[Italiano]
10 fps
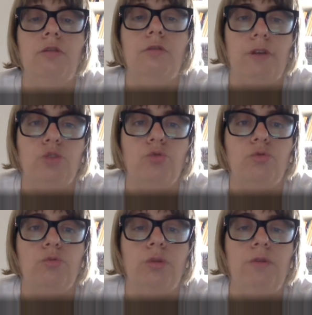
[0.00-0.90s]
Vi faccio
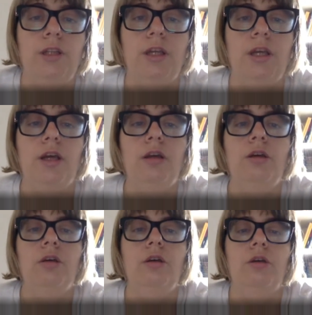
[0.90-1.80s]
subito
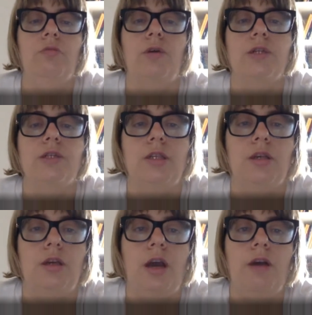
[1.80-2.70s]
vedere
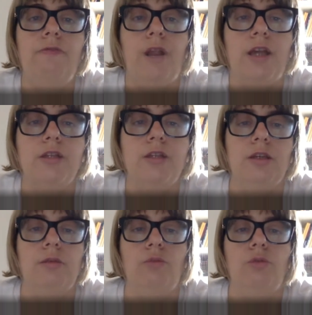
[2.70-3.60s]
questi
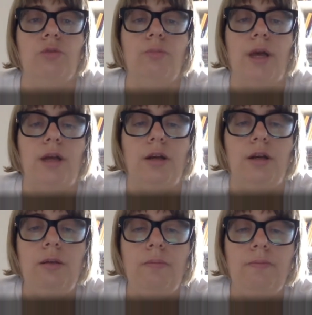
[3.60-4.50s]
affreschi molto
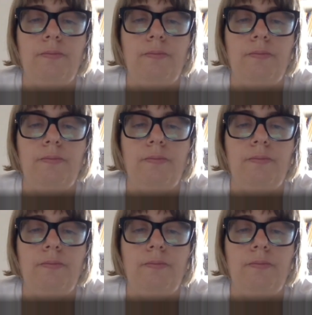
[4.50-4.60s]
belli